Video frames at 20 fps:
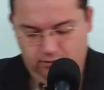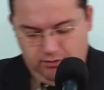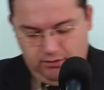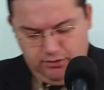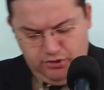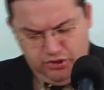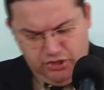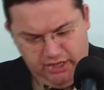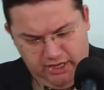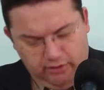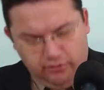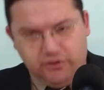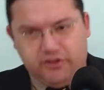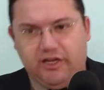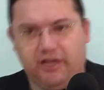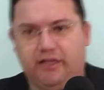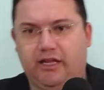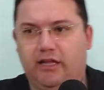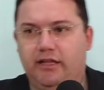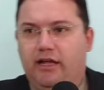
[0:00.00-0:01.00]
Não,
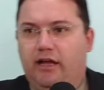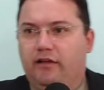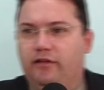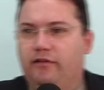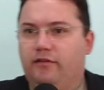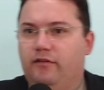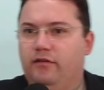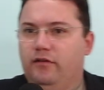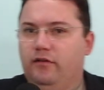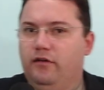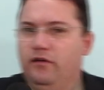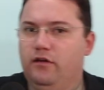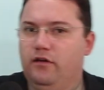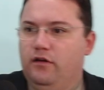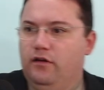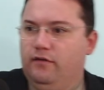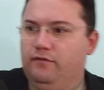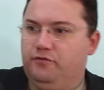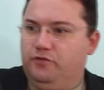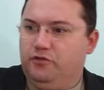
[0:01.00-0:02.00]
Satanás.
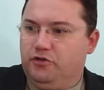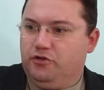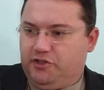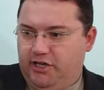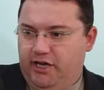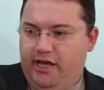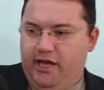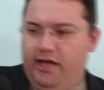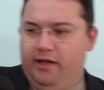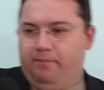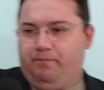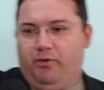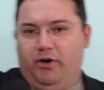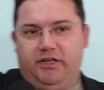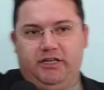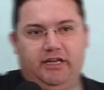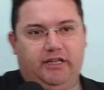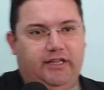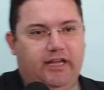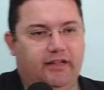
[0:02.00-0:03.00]
Você
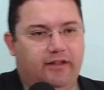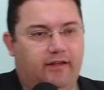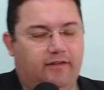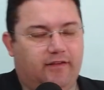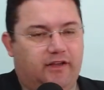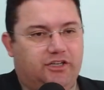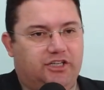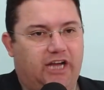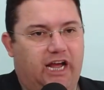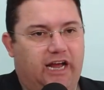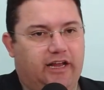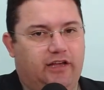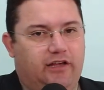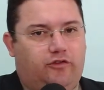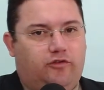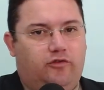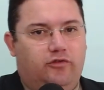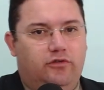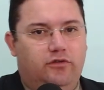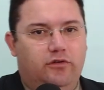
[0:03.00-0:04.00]
pode até desejar
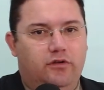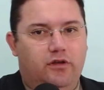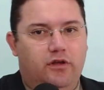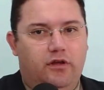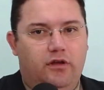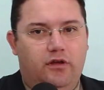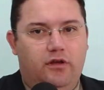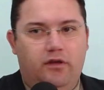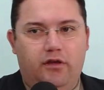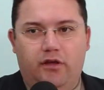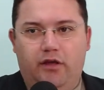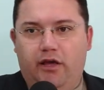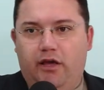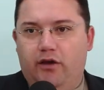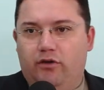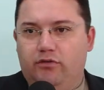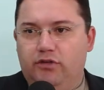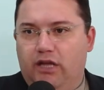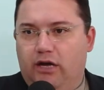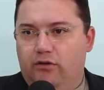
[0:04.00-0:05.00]
isso.
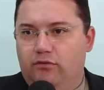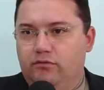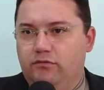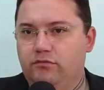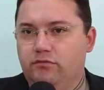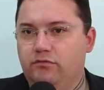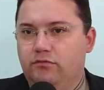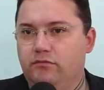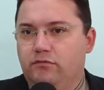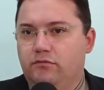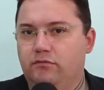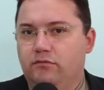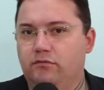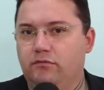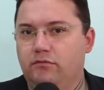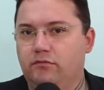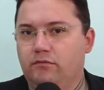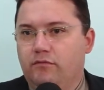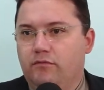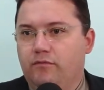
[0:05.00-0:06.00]
Eu não.
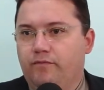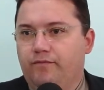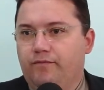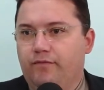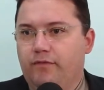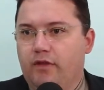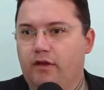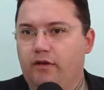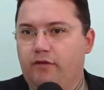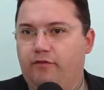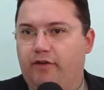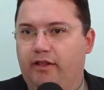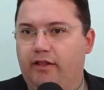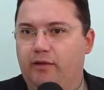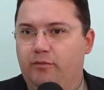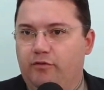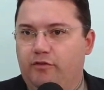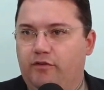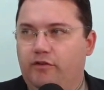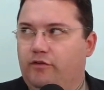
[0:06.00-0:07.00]

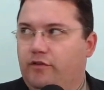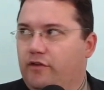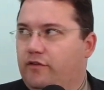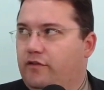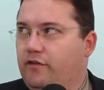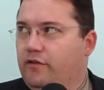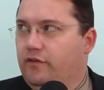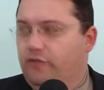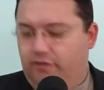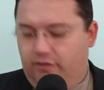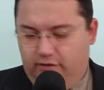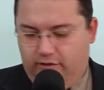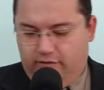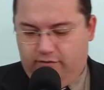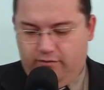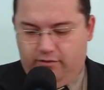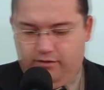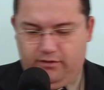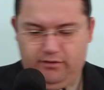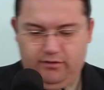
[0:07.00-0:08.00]
Falamos isso esses dias,
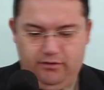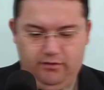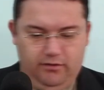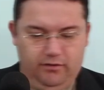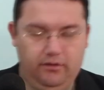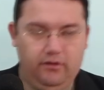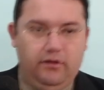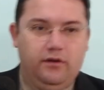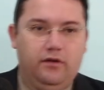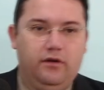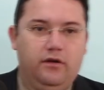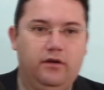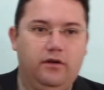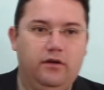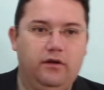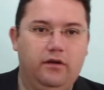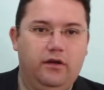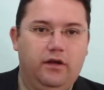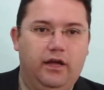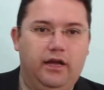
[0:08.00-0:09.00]
não é?
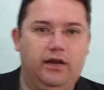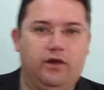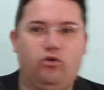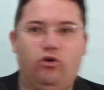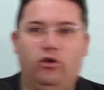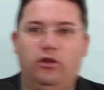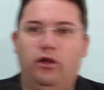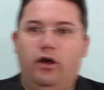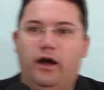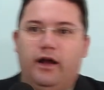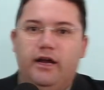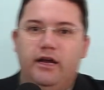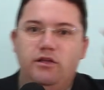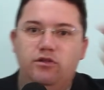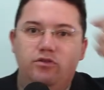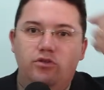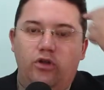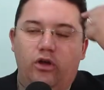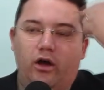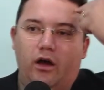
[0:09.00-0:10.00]
Ele coloca em
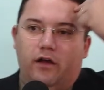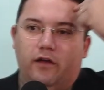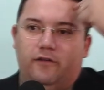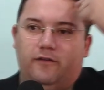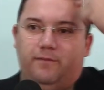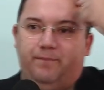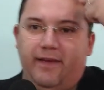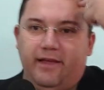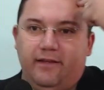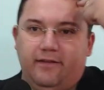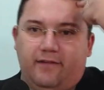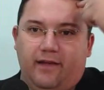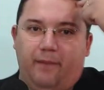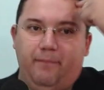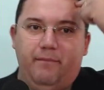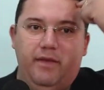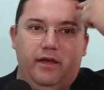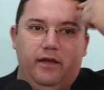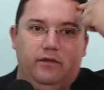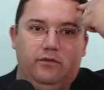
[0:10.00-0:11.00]
nós
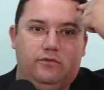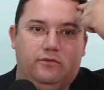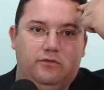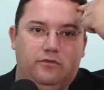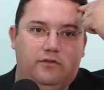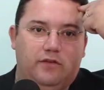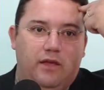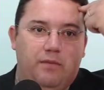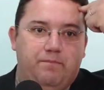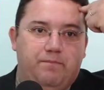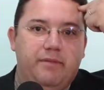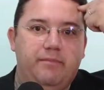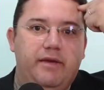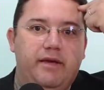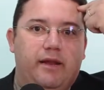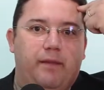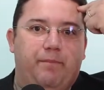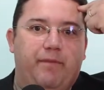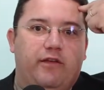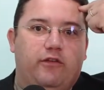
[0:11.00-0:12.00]
pensamentos em
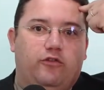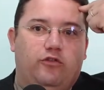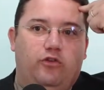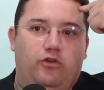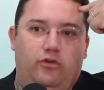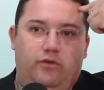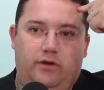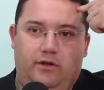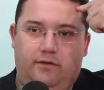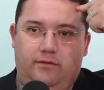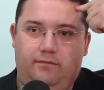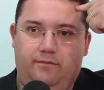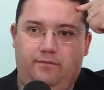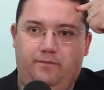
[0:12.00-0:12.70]
primeira pessoa.